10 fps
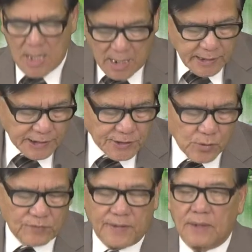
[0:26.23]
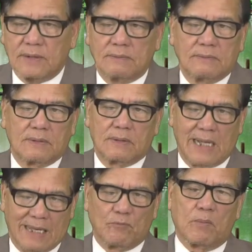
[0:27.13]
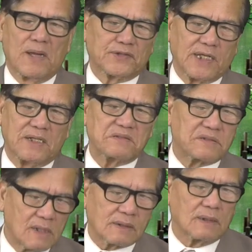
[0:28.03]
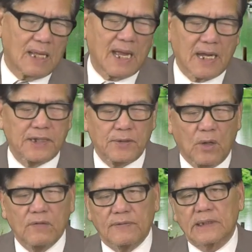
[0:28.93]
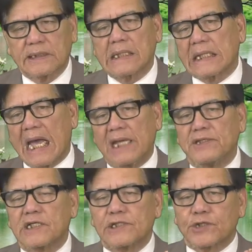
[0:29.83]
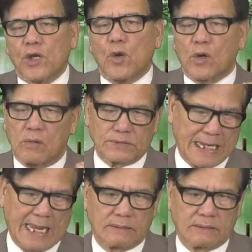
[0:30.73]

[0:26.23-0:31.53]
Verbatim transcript: Kính thưa quý vị, lại một bản tin rất là hay đối với tất cả những cái chế độ cộng sản